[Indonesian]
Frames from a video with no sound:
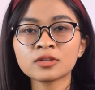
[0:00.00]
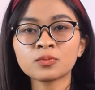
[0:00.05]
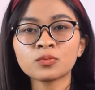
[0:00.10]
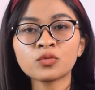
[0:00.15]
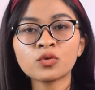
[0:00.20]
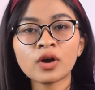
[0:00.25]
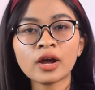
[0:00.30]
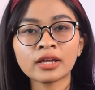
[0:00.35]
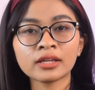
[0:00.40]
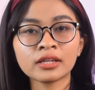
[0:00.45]

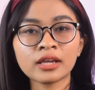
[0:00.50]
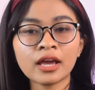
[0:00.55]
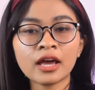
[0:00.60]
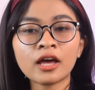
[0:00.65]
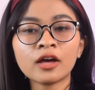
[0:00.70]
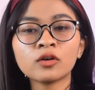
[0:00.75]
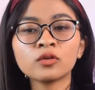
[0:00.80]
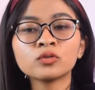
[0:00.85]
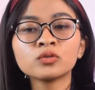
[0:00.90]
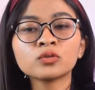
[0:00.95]

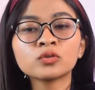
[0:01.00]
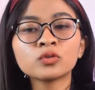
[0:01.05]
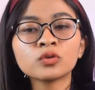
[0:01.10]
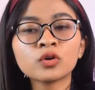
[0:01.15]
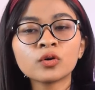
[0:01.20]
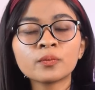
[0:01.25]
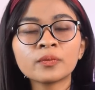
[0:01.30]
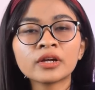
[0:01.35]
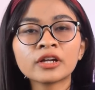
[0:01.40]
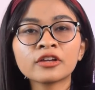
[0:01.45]
semuanya
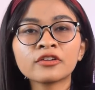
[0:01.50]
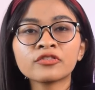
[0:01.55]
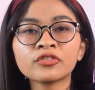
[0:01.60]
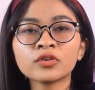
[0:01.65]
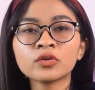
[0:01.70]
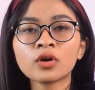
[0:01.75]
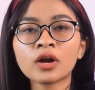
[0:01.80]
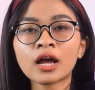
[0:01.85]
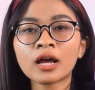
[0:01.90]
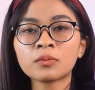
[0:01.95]
untuk
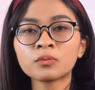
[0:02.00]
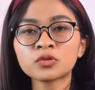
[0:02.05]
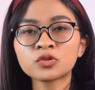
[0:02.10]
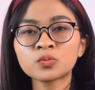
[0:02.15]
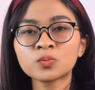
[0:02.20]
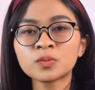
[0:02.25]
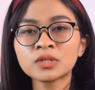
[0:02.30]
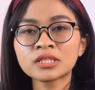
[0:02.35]
mereview Kamus